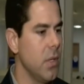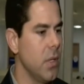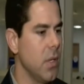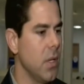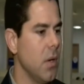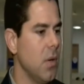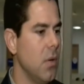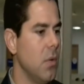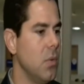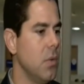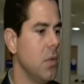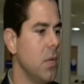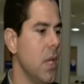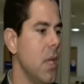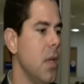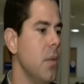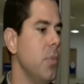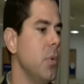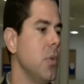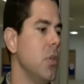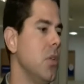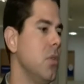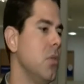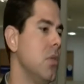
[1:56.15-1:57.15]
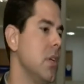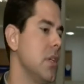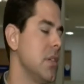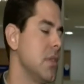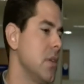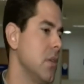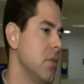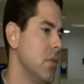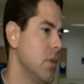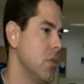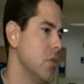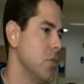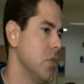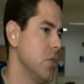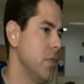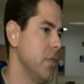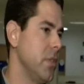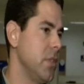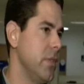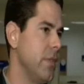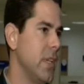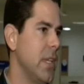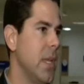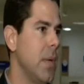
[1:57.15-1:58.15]
então o tempo de duração da
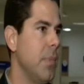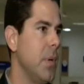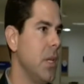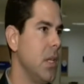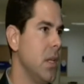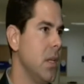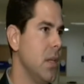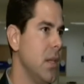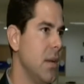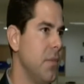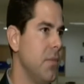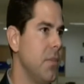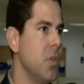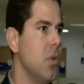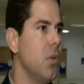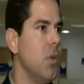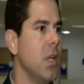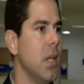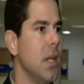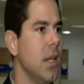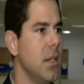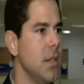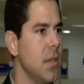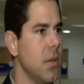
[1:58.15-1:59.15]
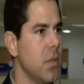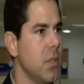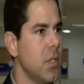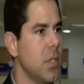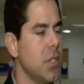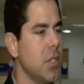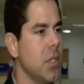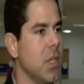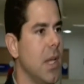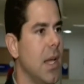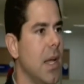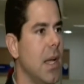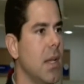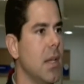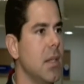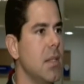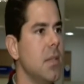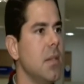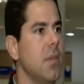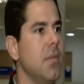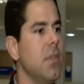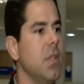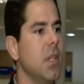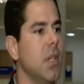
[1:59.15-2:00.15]
conjuntivite vai depender da virulência, ou seja, da
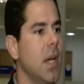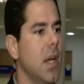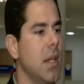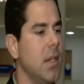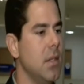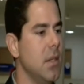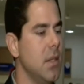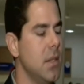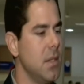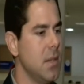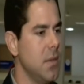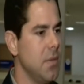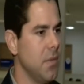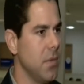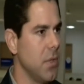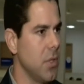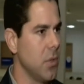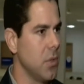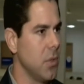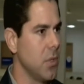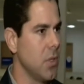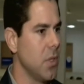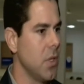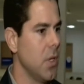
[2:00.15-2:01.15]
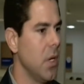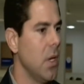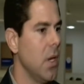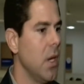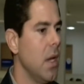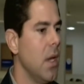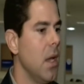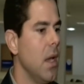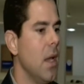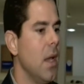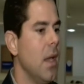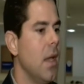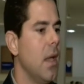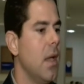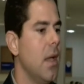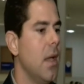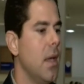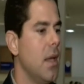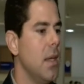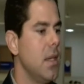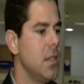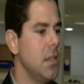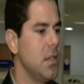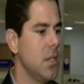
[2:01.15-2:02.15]
agressividade desse vírus.
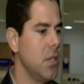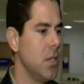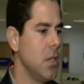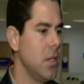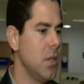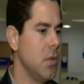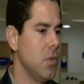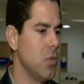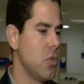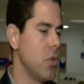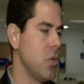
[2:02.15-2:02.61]
É, e os